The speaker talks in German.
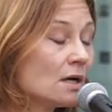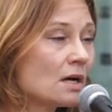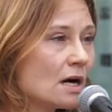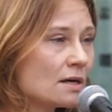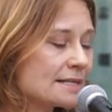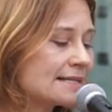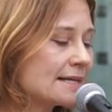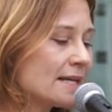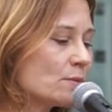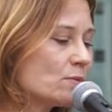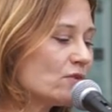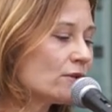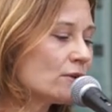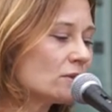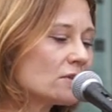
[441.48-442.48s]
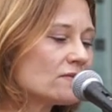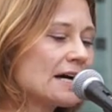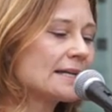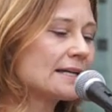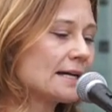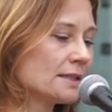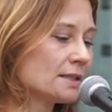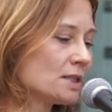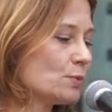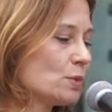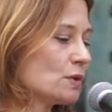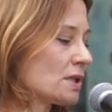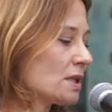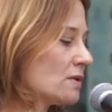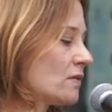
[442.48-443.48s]
Aus der Impfung war ein
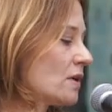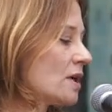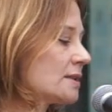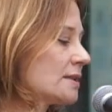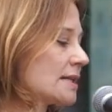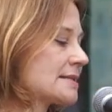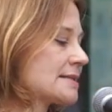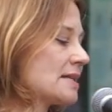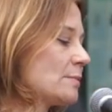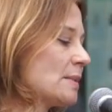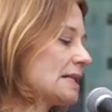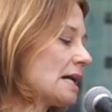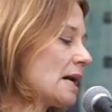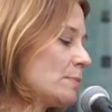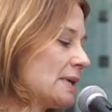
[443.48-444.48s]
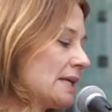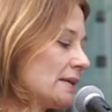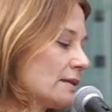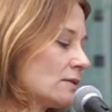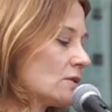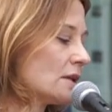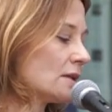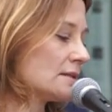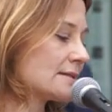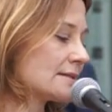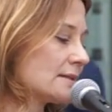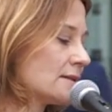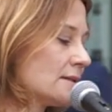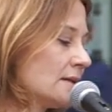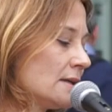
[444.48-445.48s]
Angebot geworden, das niemand ablehnen
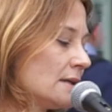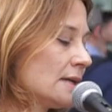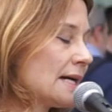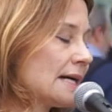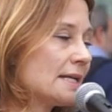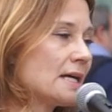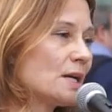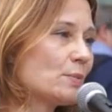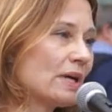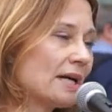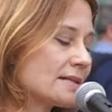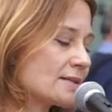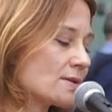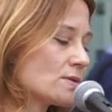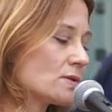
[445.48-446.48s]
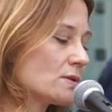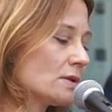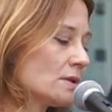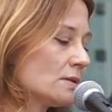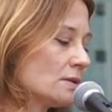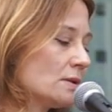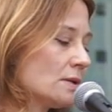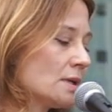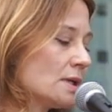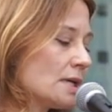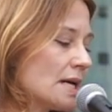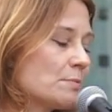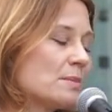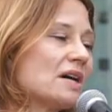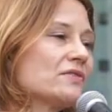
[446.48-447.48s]
konnte. Eine Erpressung,
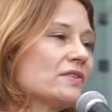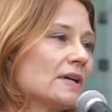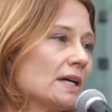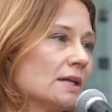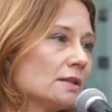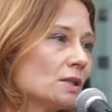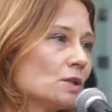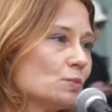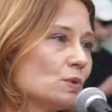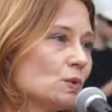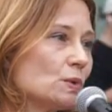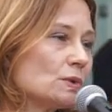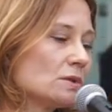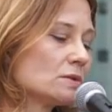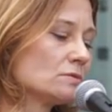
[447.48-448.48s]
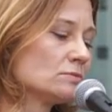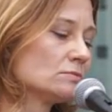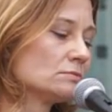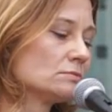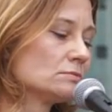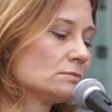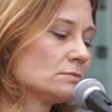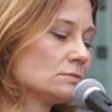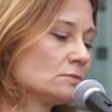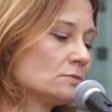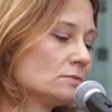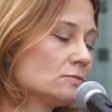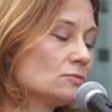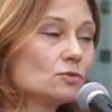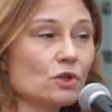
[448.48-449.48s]
ein Mafia-Angebot.
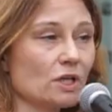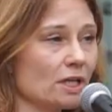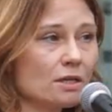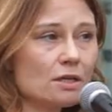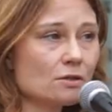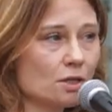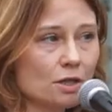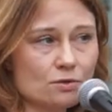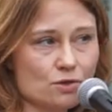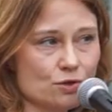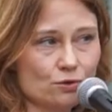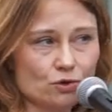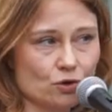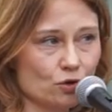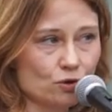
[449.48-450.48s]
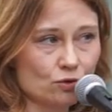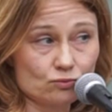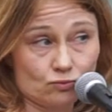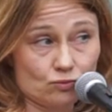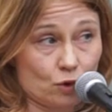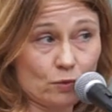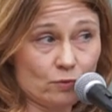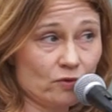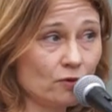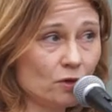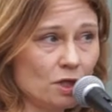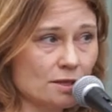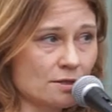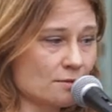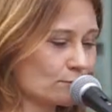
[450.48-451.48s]
Jeder kann sich doch impfen
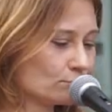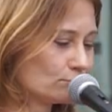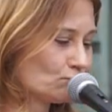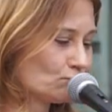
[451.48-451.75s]
lassen.